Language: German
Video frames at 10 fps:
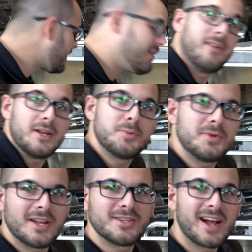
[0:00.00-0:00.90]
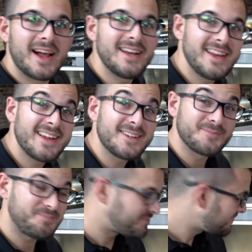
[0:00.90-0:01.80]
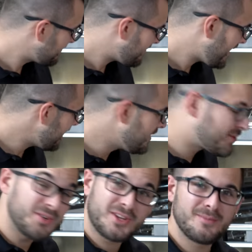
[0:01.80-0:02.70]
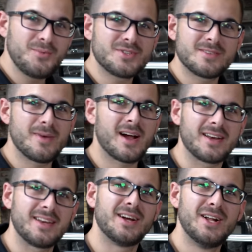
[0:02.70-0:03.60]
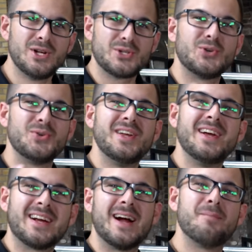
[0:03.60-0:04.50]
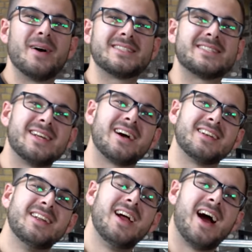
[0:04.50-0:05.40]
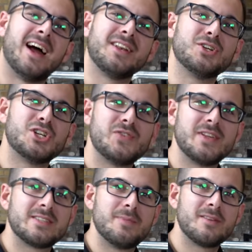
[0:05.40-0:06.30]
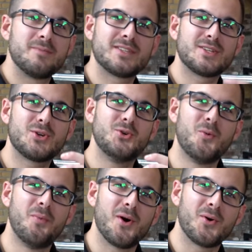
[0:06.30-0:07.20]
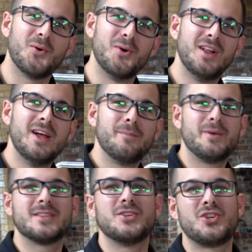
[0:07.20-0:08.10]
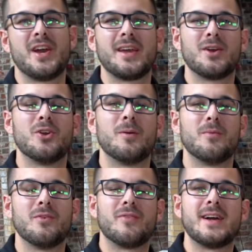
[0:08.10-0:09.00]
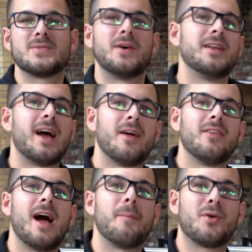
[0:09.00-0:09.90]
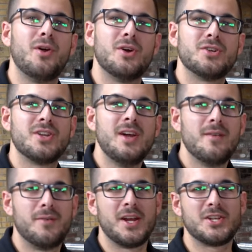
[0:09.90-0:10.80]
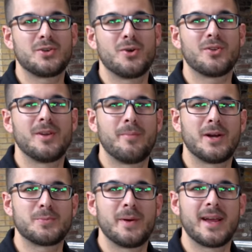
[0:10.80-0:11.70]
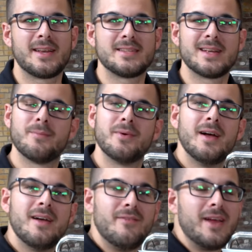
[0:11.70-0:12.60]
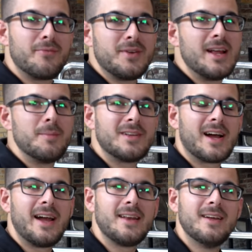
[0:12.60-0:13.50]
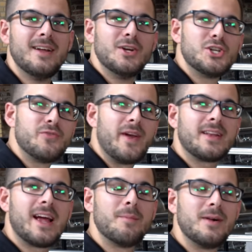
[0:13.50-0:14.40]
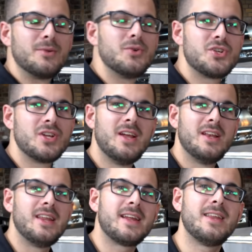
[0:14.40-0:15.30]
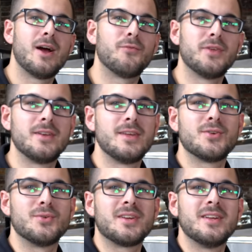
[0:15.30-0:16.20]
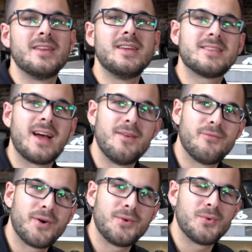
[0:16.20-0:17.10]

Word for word: da werde ich mich gleich reinlegen. Ihr könnt Gemüse machen, ja, schön Gambas darin angeschwitzt mit ein bisschen Knoblauchöl, ein bisschen Sherry genommen und Weißwein abgelöscht. Vielleicht kocht ihr ein paar Spaghettis ab, werft die damit rein, schwenkt einmal durch, legt die auf den Tisch und genießt einfach